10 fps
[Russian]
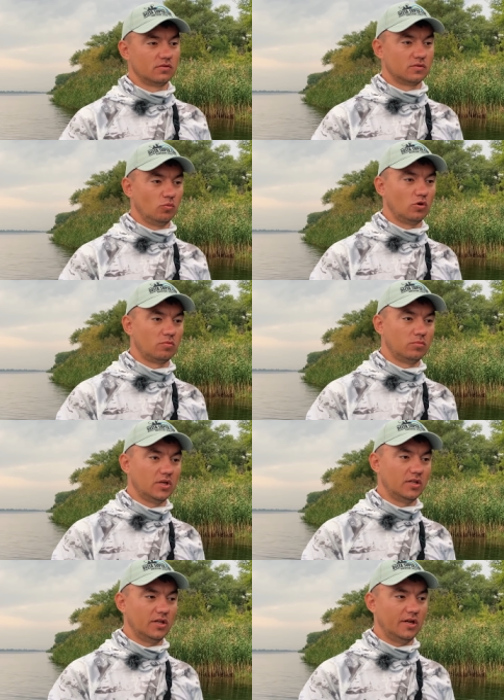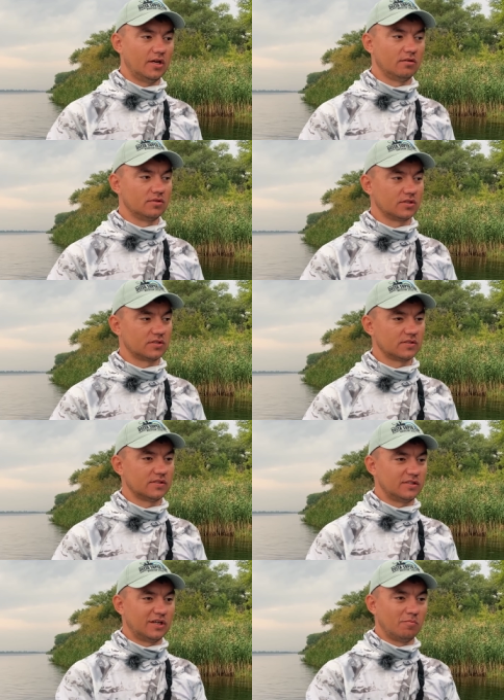смог благодаря, так
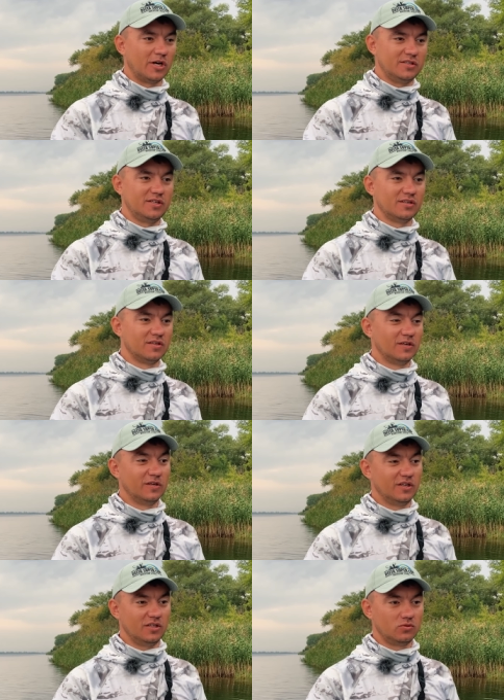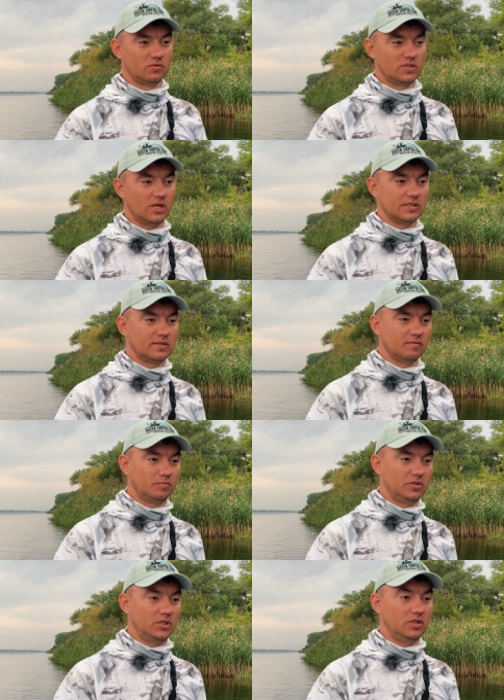сказать, команде энтузиастов
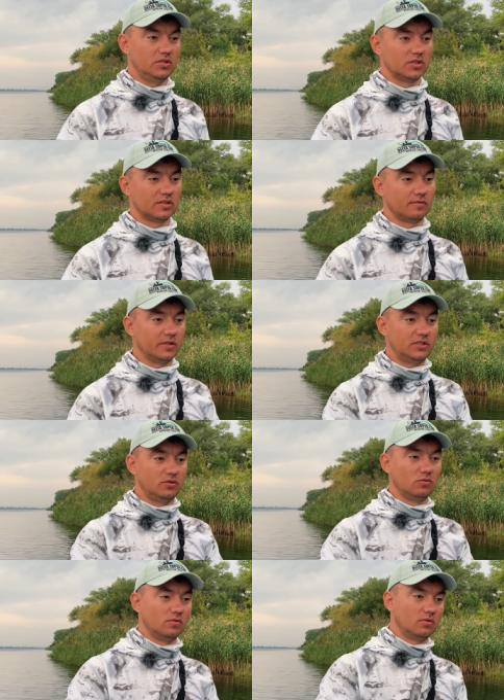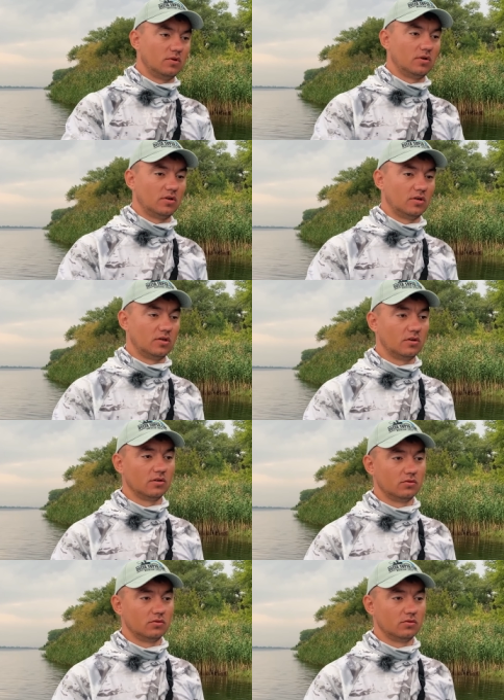объединить это в один Э,